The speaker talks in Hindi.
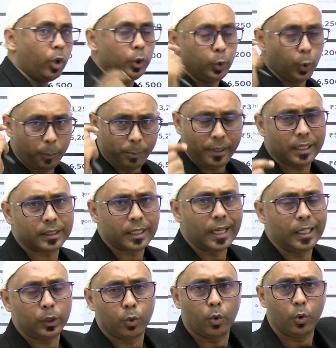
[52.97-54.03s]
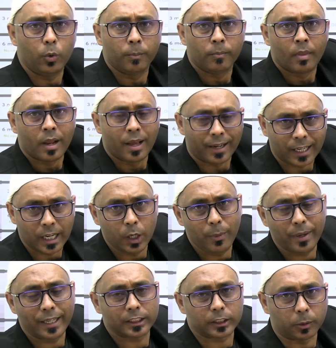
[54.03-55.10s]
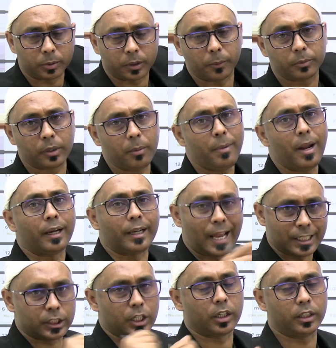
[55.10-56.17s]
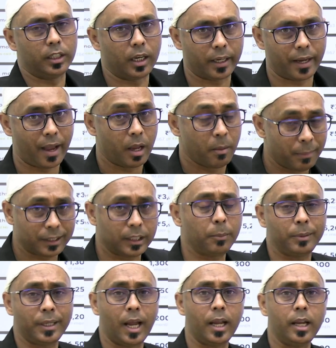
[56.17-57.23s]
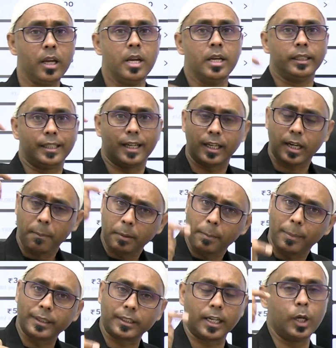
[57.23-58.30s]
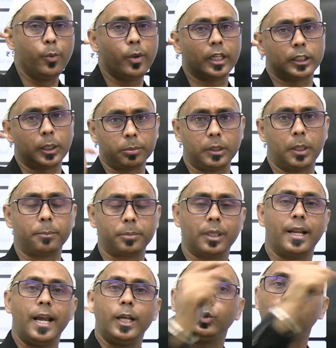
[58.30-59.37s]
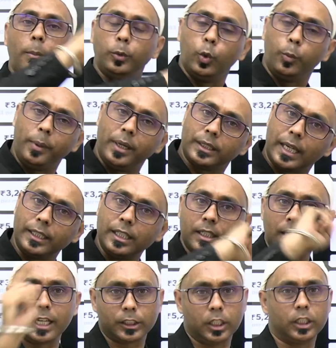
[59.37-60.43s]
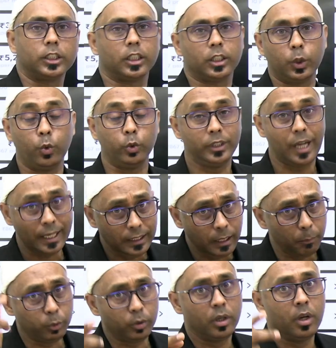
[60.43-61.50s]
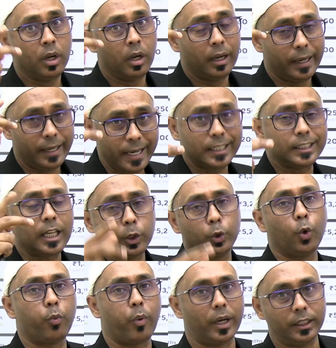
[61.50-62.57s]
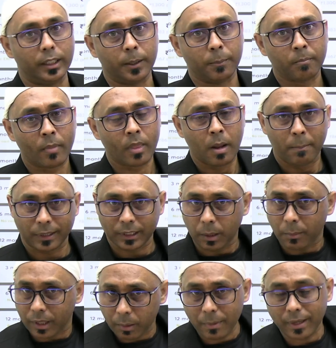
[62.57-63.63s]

होगा और यू को रेलवे के सब्सक्रिप्शन में अटैच कर दिया गया है मतलब क्या है कि अगर आपके पास रेलवे का सब्सक्रिप्शन है तो आप यू पी क्लास कर सकते हो यानी अब एक साथ दो फायदे